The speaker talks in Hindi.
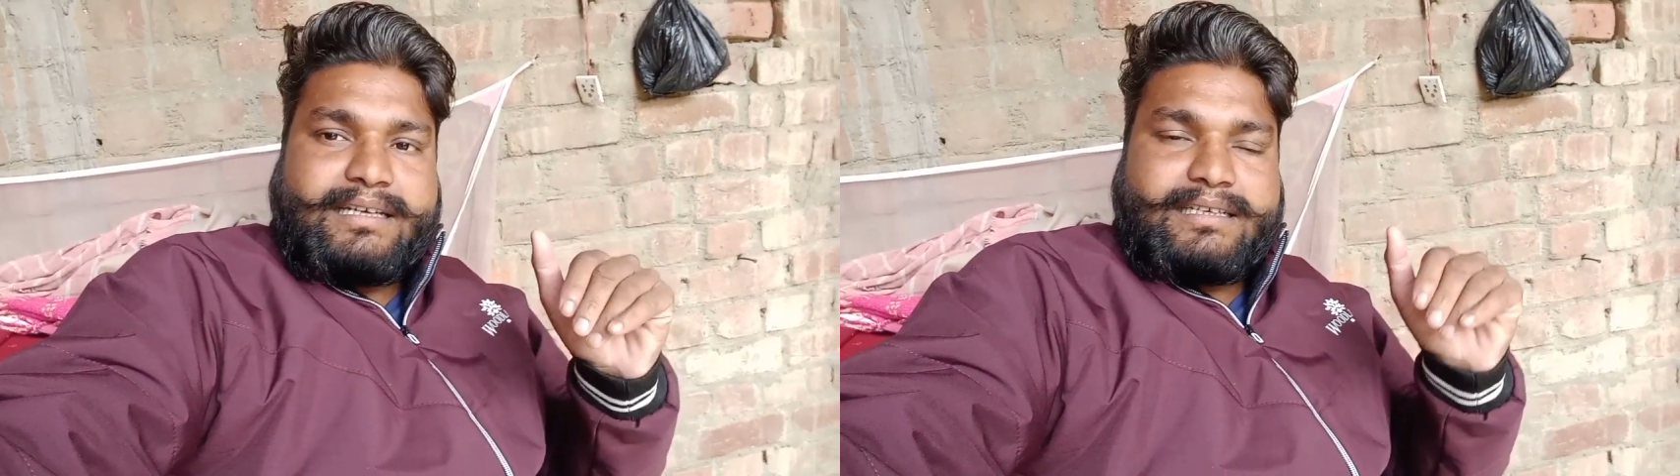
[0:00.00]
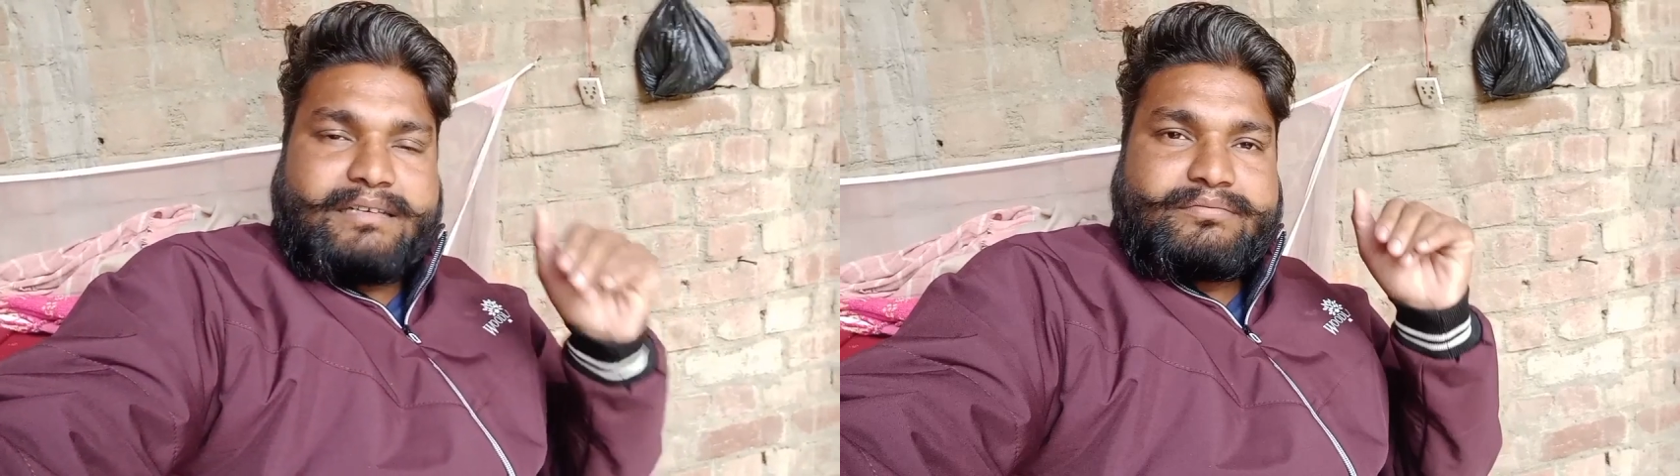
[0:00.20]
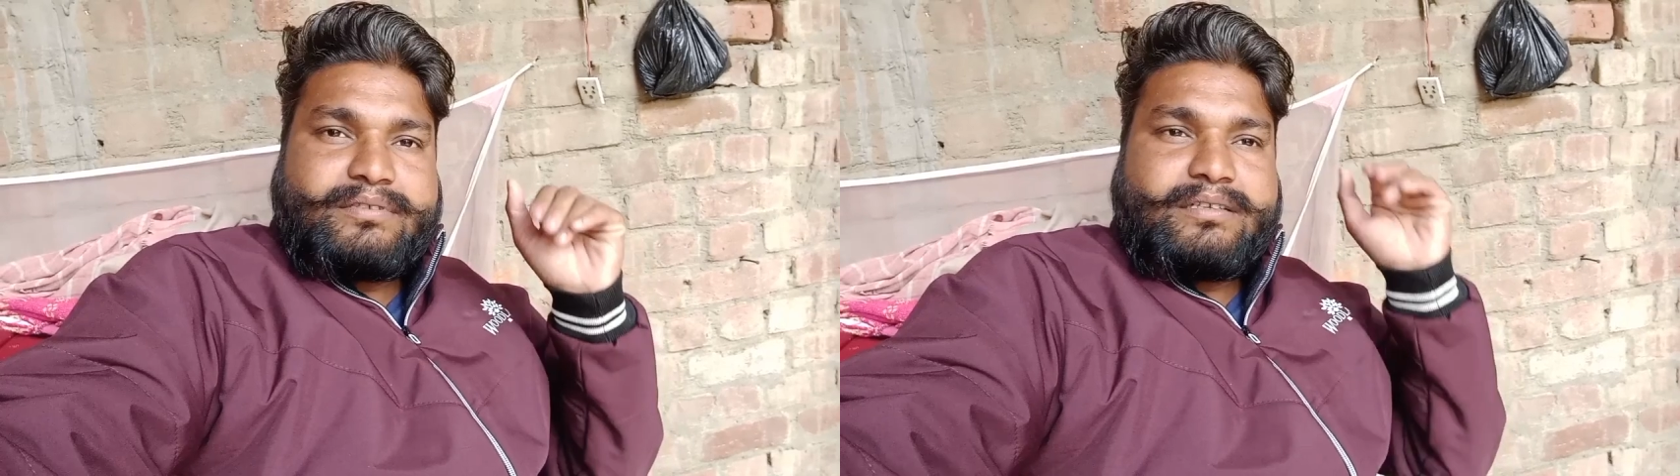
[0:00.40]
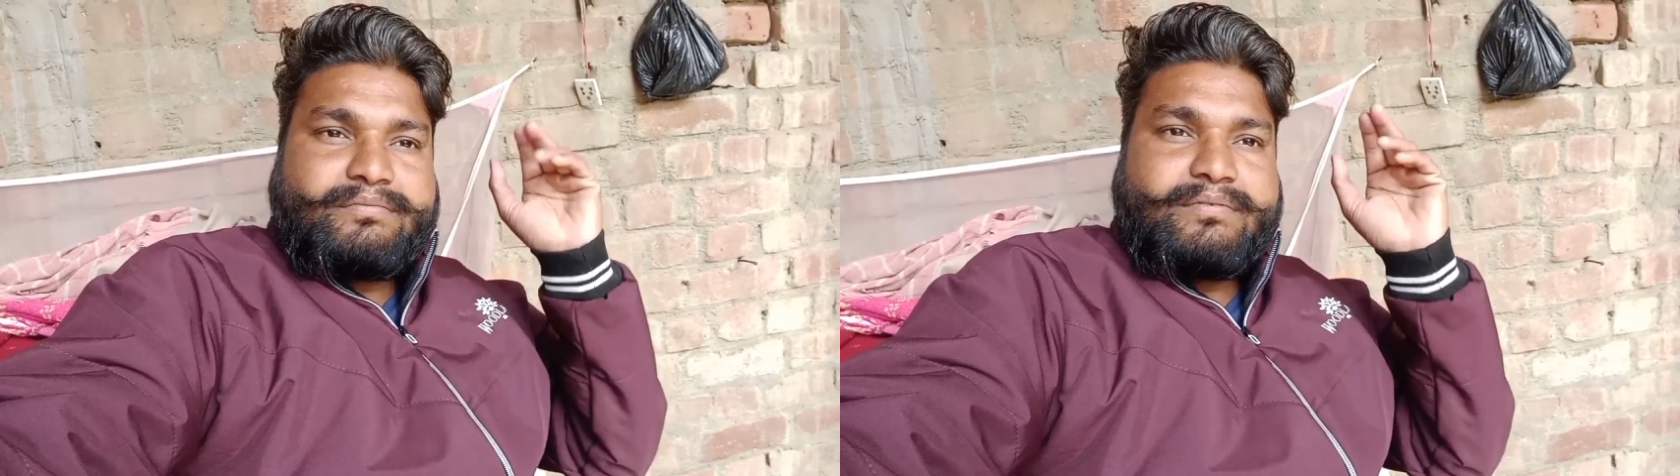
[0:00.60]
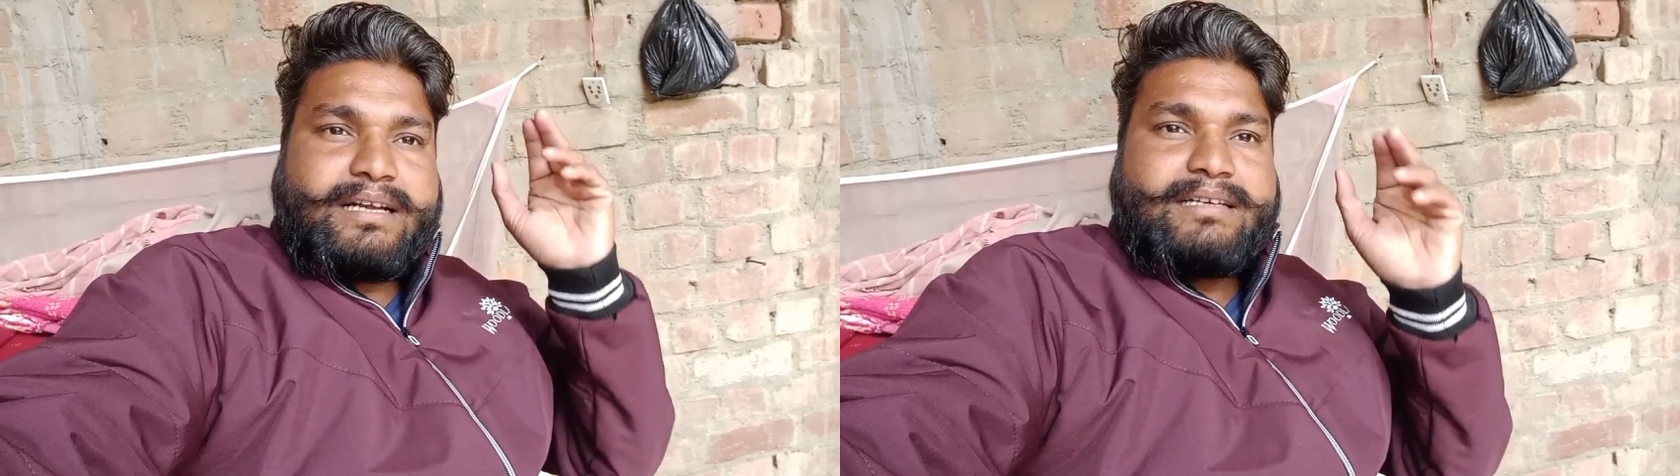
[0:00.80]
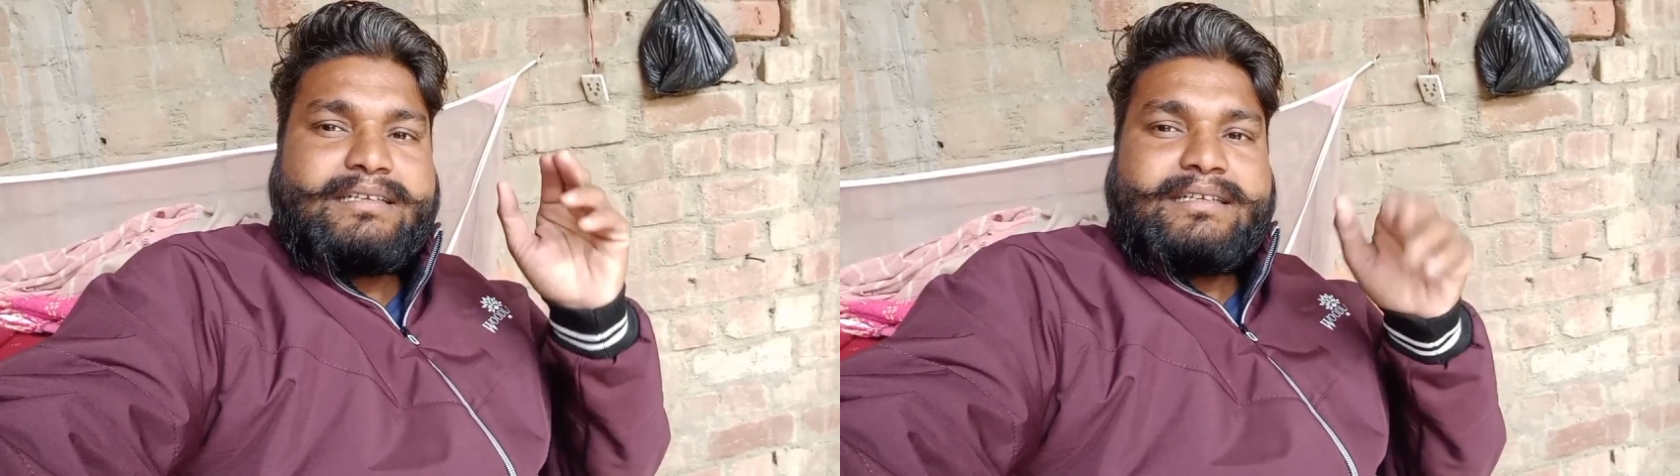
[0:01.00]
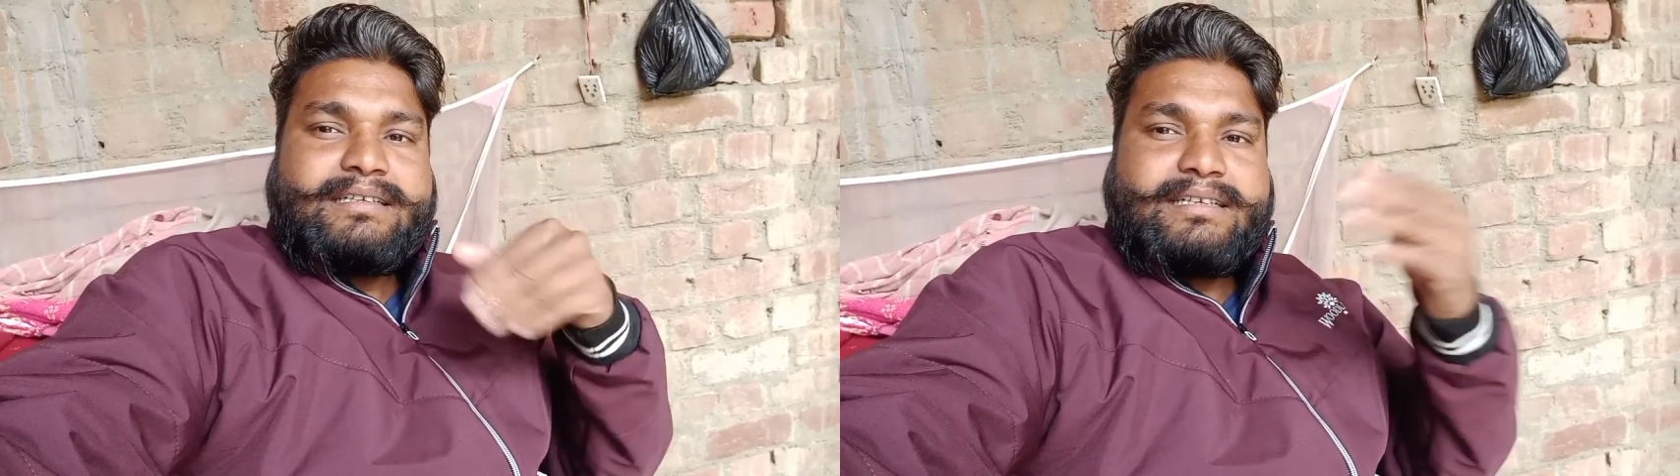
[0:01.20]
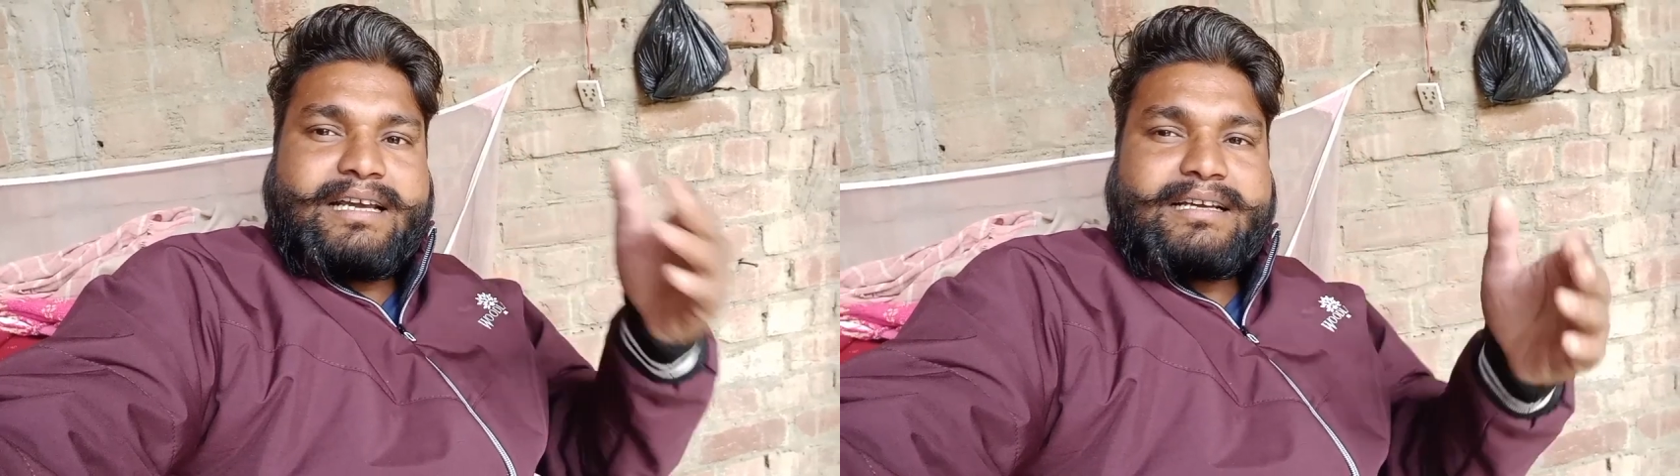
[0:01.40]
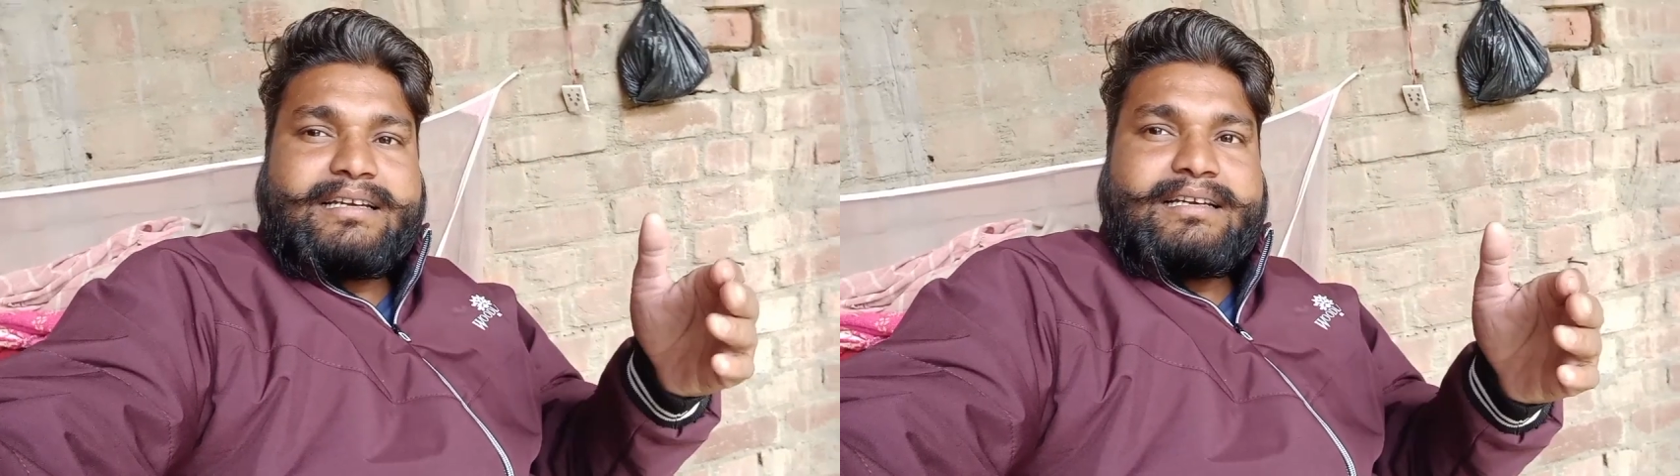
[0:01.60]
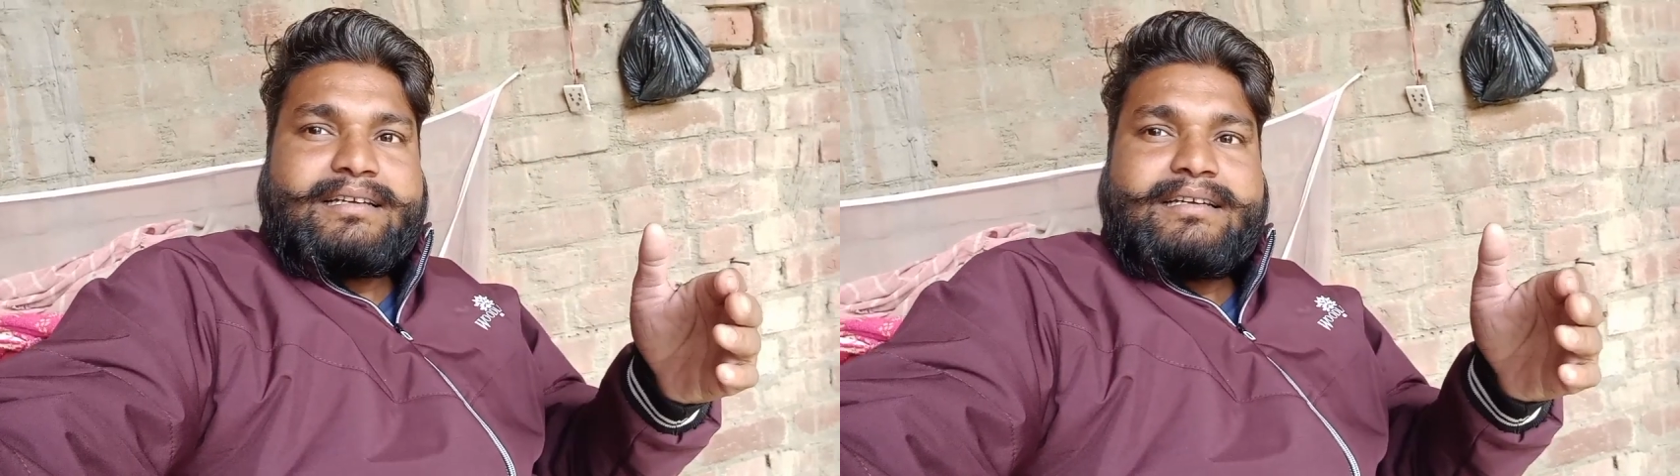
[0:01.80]
आया ऑप्शन अप्लाई के
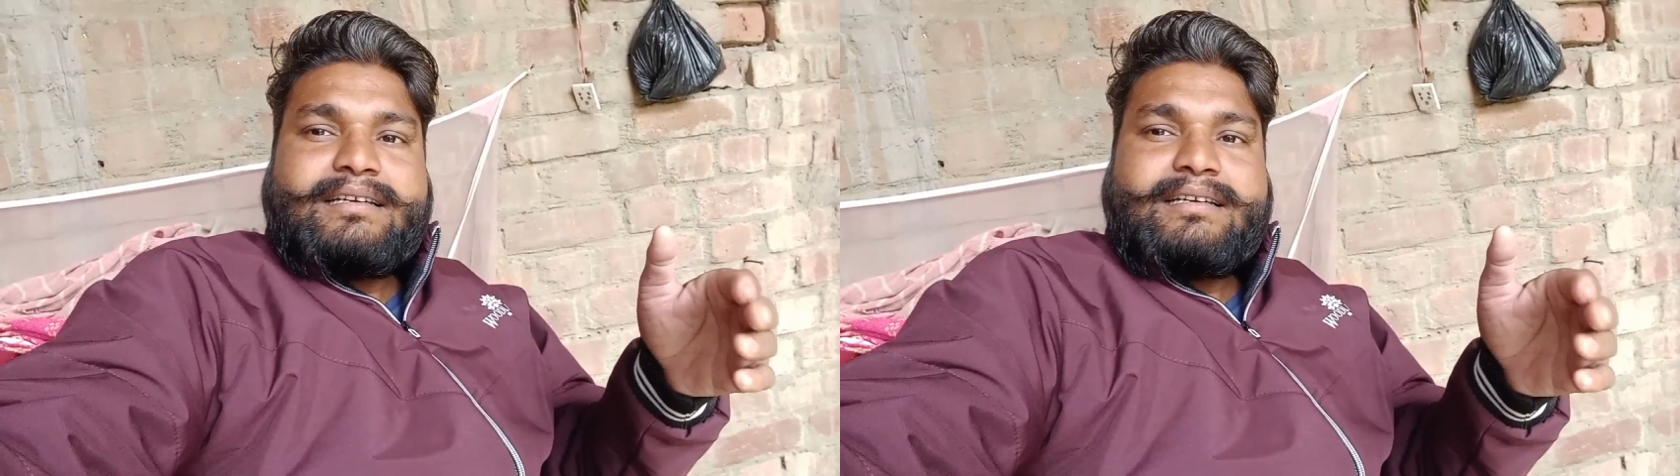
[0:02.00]
आगे